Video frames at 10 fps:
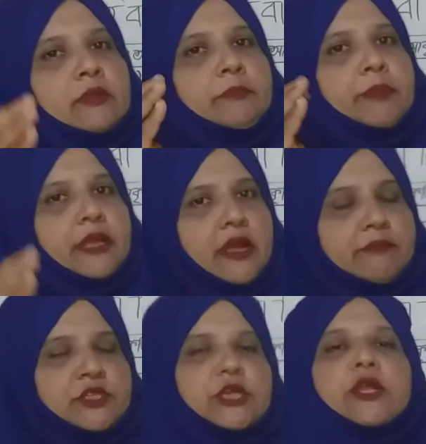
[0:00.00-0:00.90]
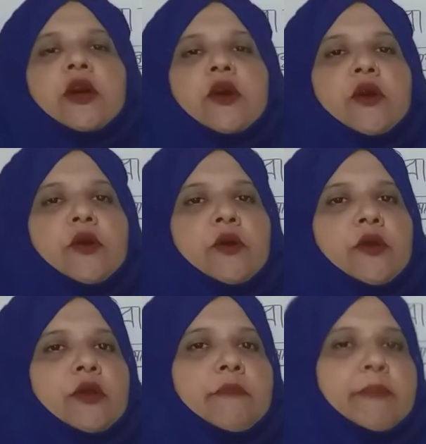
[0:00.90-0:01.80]
বিরাম চিহ্ন
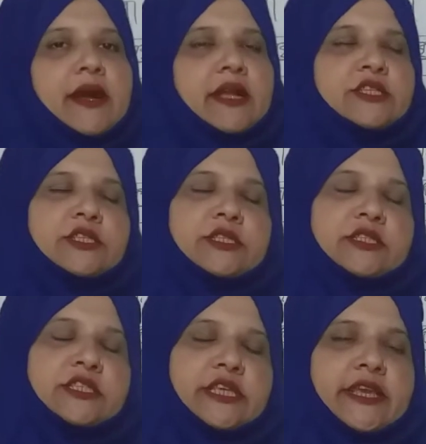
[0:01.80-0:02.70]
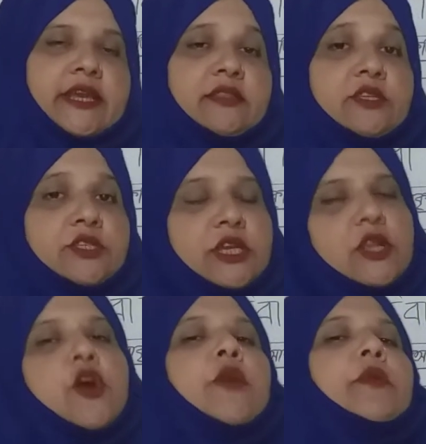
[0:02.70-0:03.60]
বা ছেদ
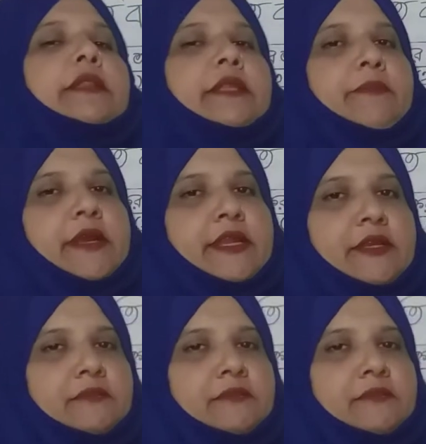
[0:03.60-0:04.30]
চিহ্ন বলতে পারি